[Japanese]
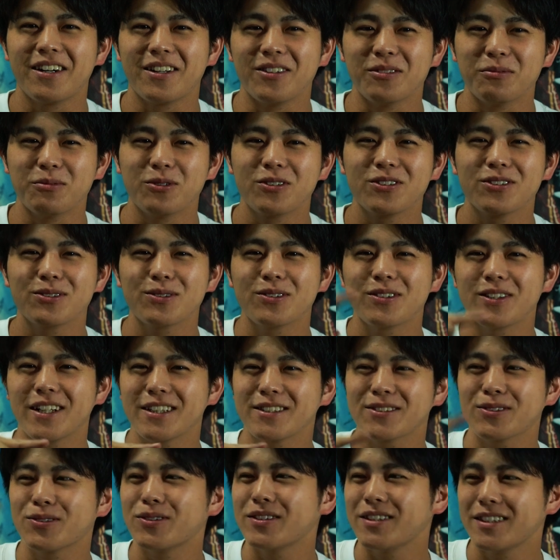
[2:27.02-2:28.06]
あの僕のあ
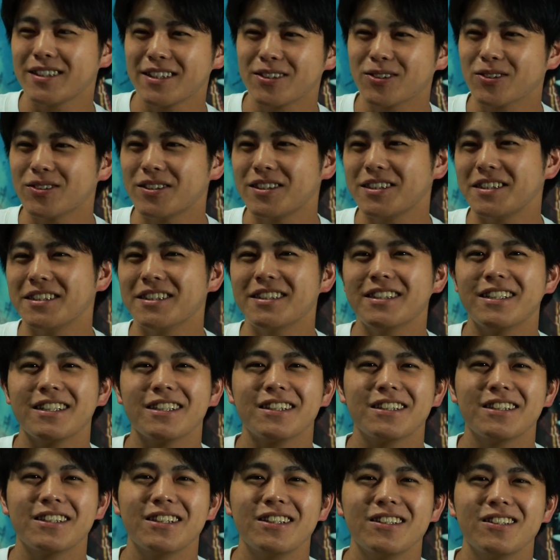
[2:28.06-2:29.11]
そこ行ってこっち行ってっ
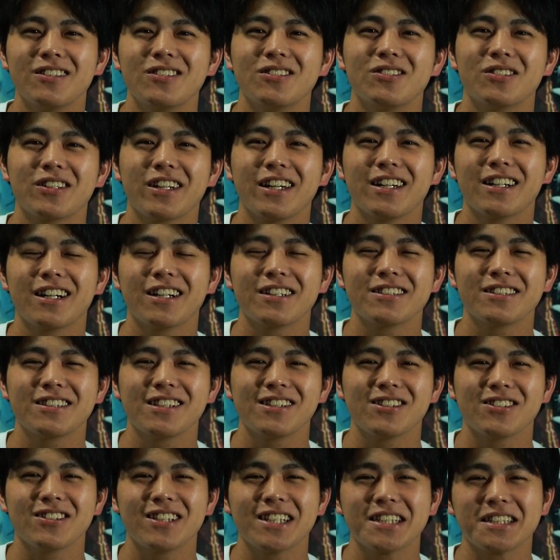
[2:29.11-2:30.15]
ていう計画
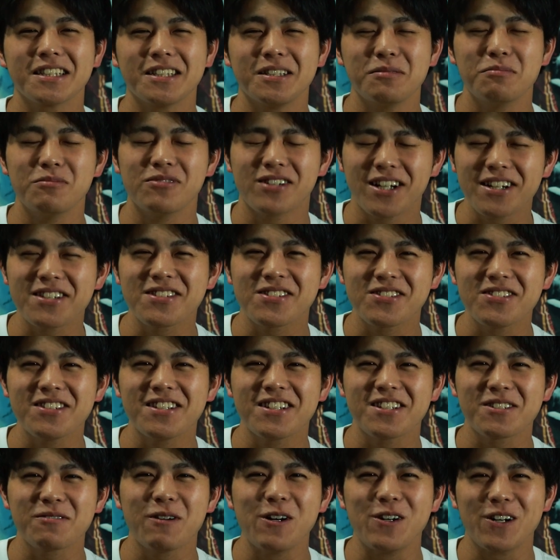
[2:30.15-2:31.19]
性のなさにムカつい
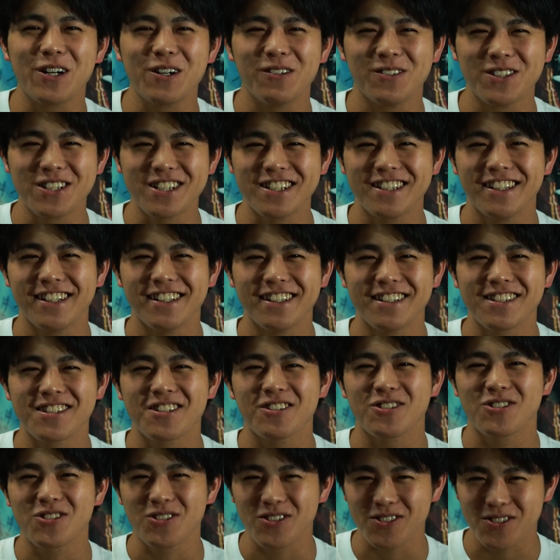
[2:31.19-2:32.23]
てしまうかもしれないんですけ
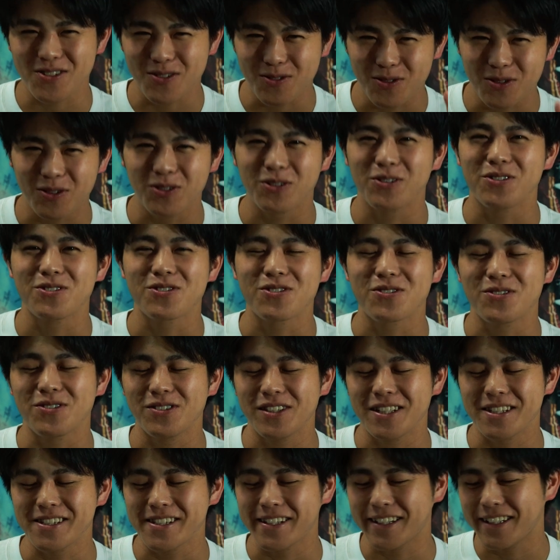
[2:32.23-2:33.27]
どちょっとそこご了承
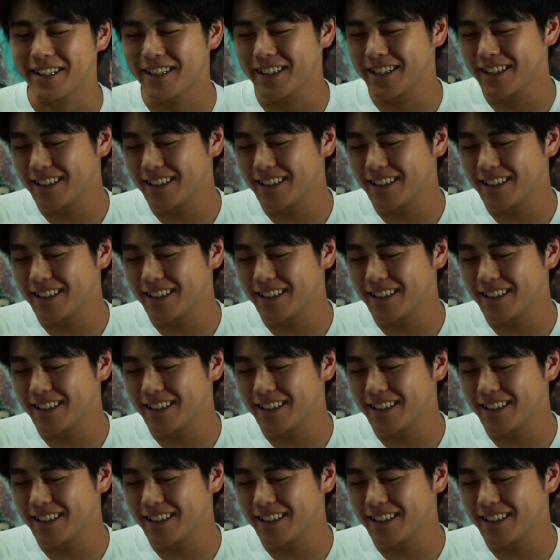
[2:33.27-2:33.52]
ください。